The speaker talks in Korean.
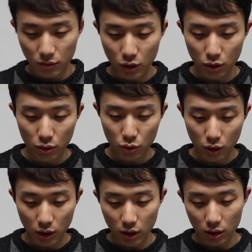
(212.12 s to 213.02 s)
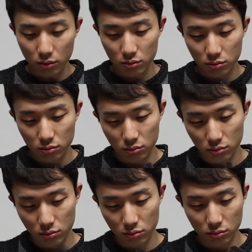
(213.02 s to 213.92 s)
이런 것도 될까요?
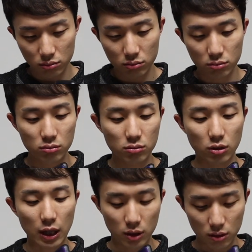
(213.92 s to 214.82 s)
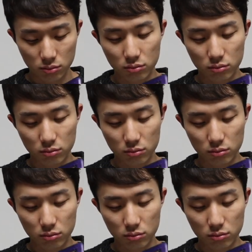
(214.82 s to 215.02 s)
안 되네